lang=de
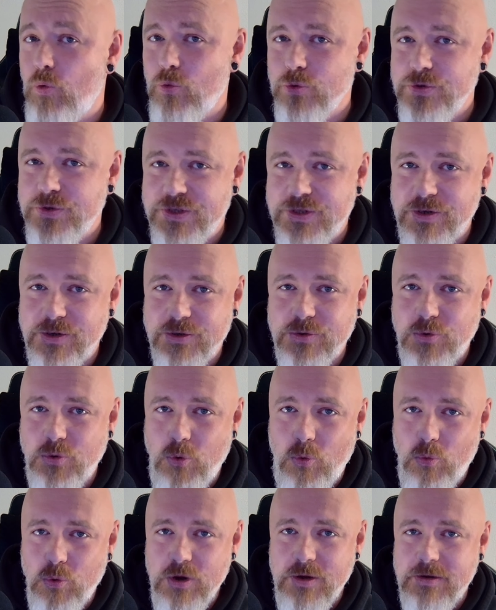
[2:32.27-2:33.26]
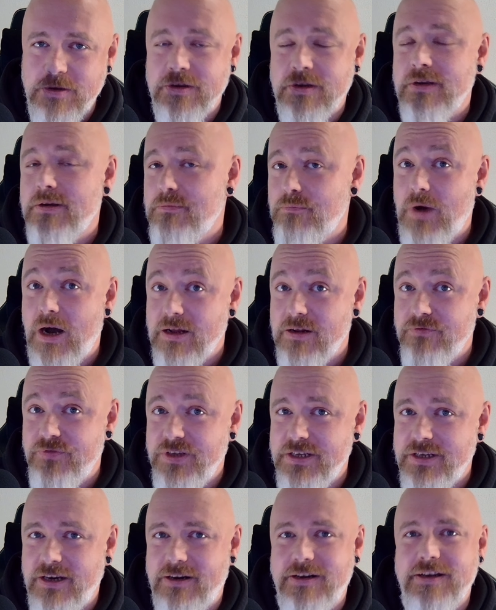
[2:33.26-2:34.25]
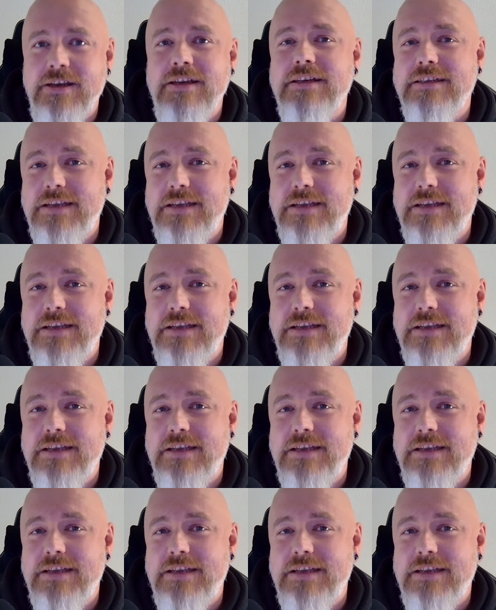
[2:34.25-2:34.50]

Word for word: unsere Kohle mal wieder,